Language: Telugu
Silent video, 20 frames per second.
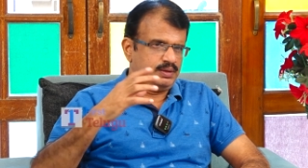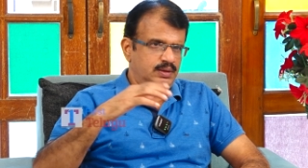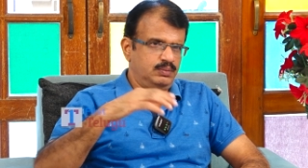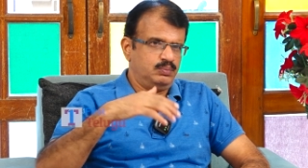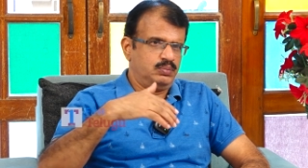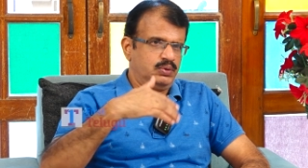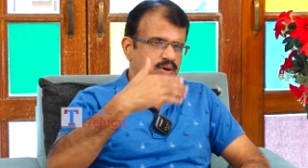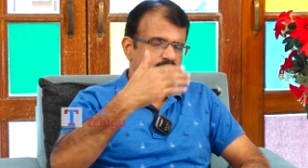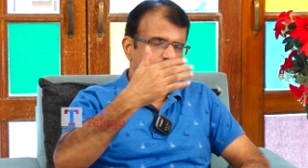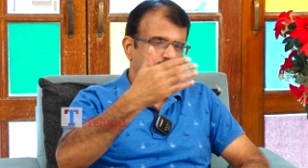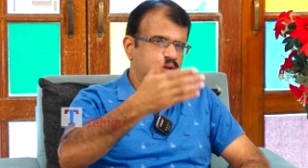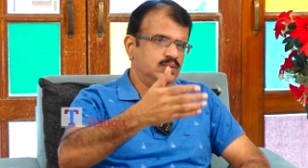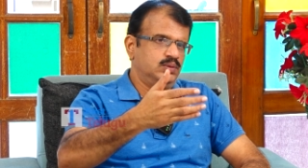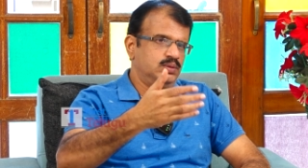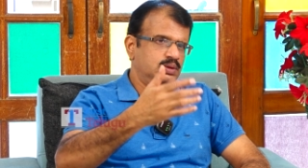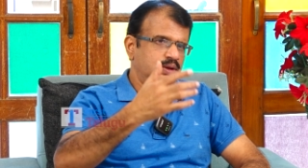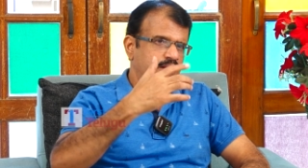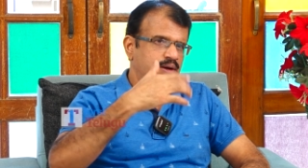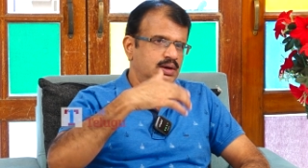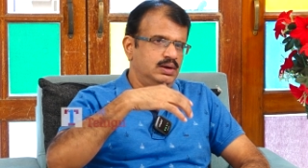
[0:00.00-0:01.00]
ఇప్పుడు నీది
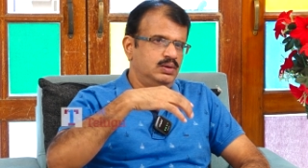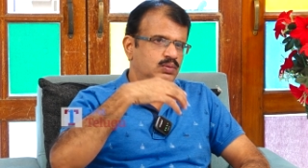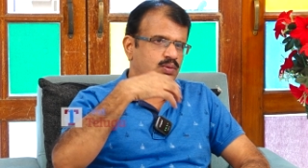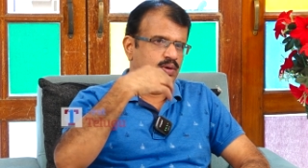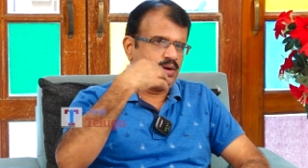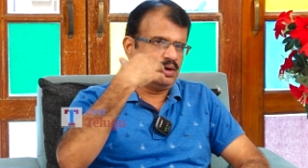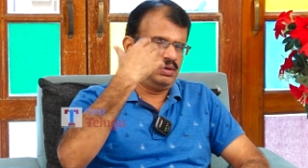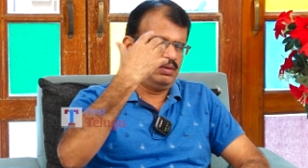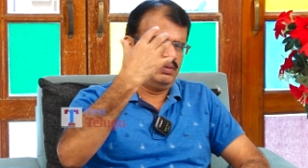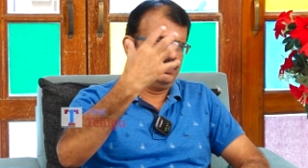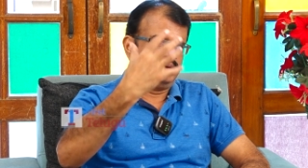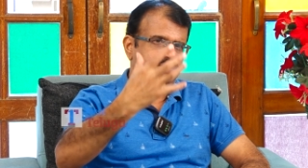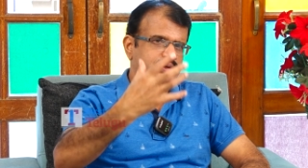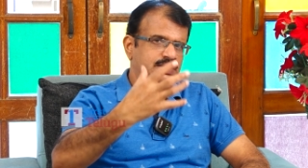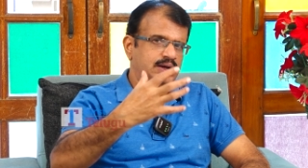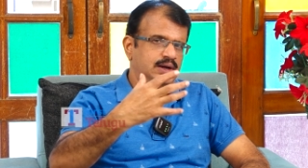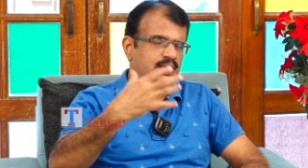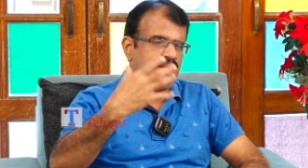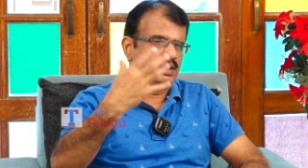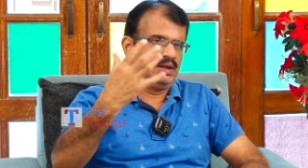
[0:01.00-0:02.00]
ఉంది నువ్వు ఒక
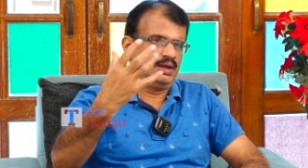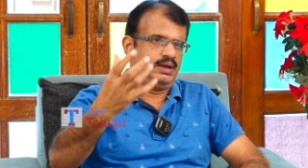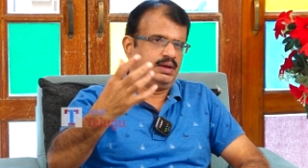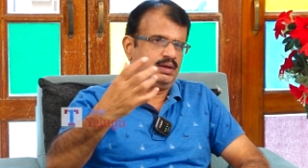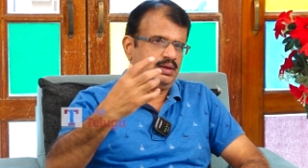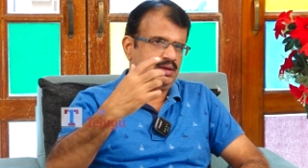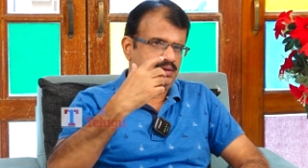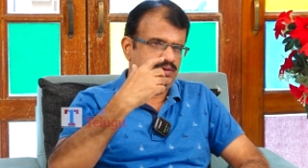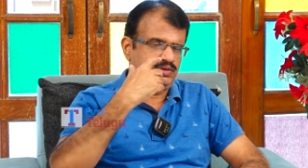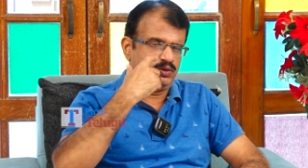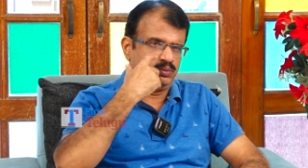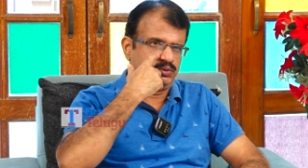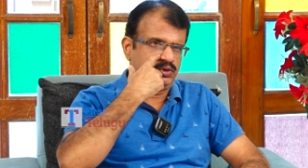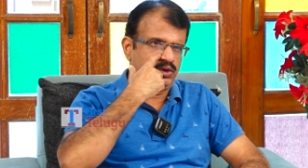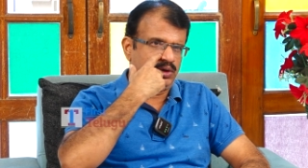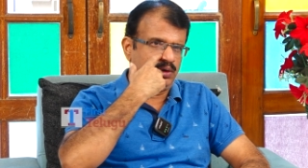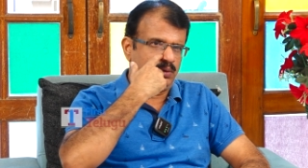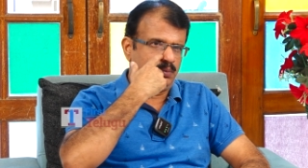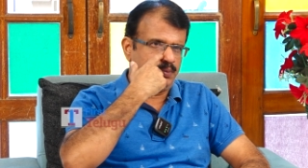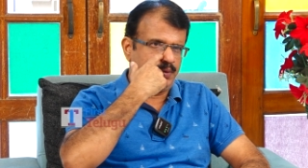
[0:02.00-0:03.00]
విషయాన్ని
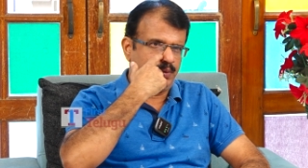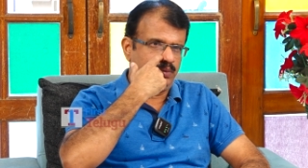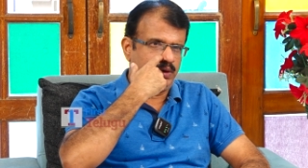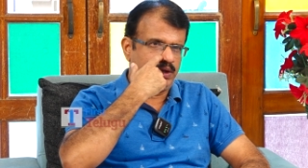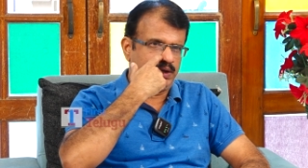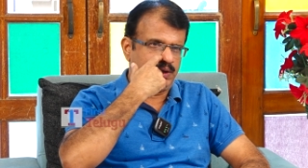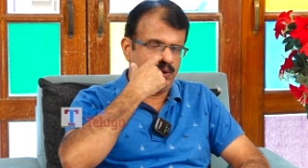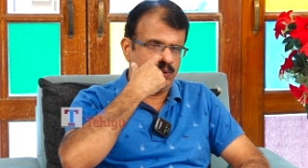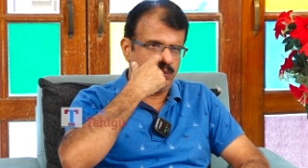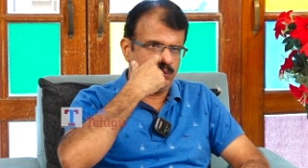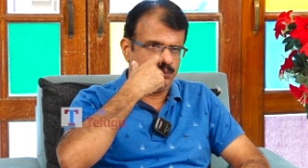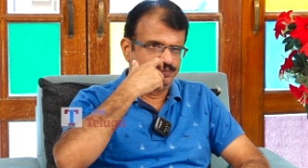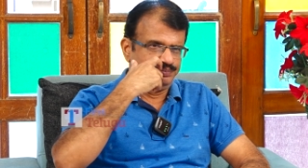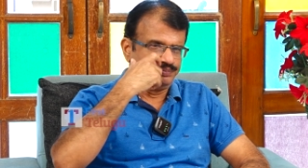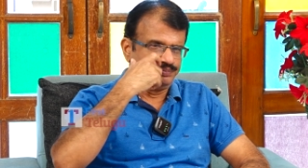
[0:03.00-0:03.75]
చెప్తున్నావు పబ్లిక్లో